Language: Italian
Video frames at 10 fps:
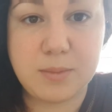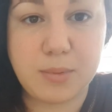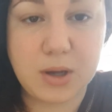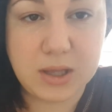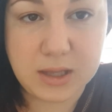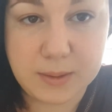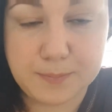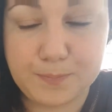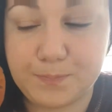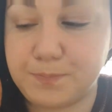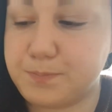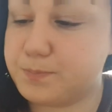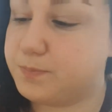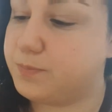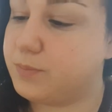poi mh,
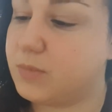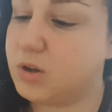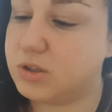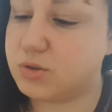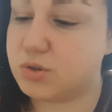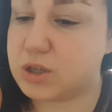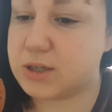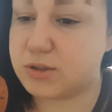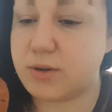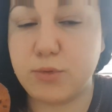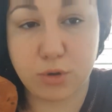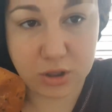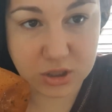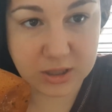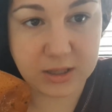mm, cosa è successo? Ha avuto
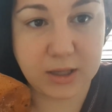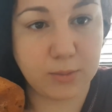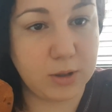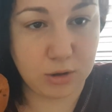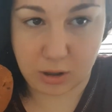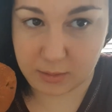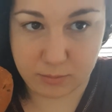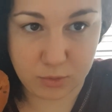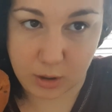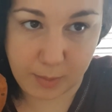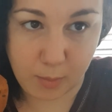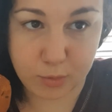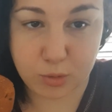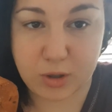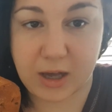l'incidente quindi non, non, abbiamo
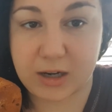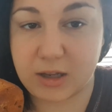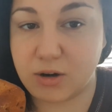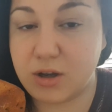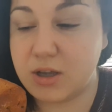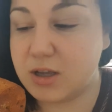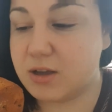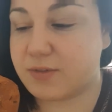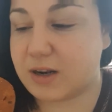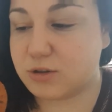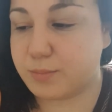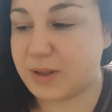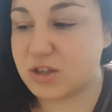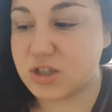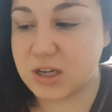potuto darglielo fra l'altro
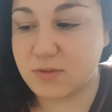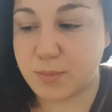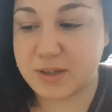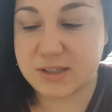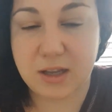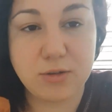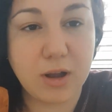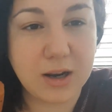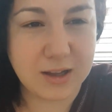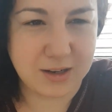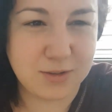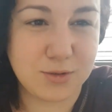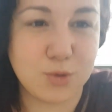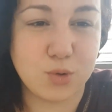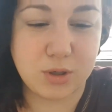piangevo pensando al
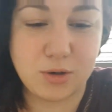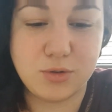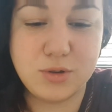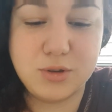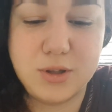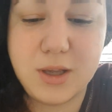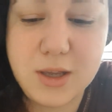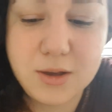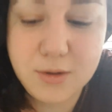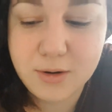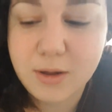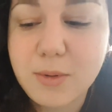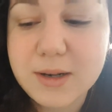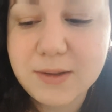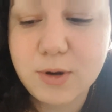canettone oddio no, la
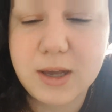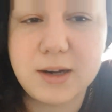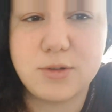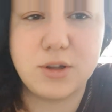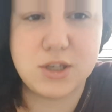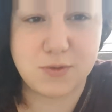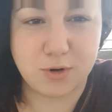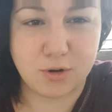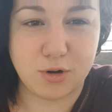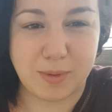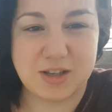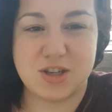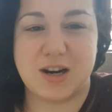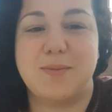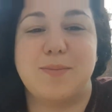guardavo il canettone e dicevo non lo
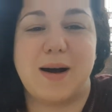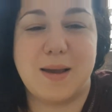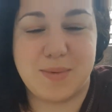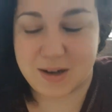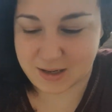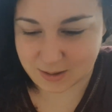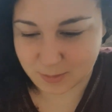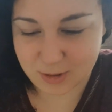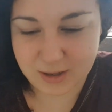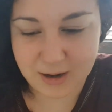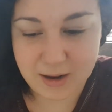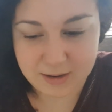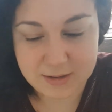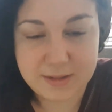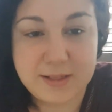mangerà mai perché
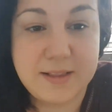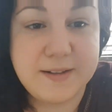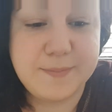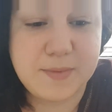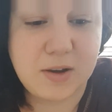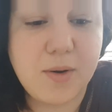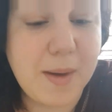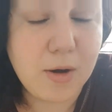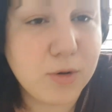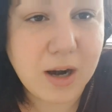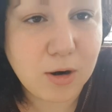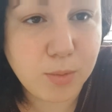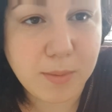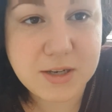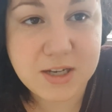morirà Vabbè, ora lo
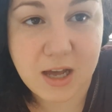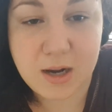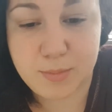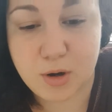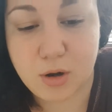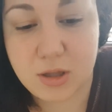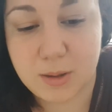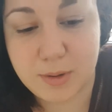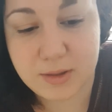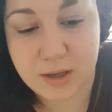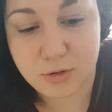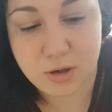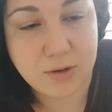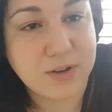può mangiare, però gliel'abbiamo dato e gli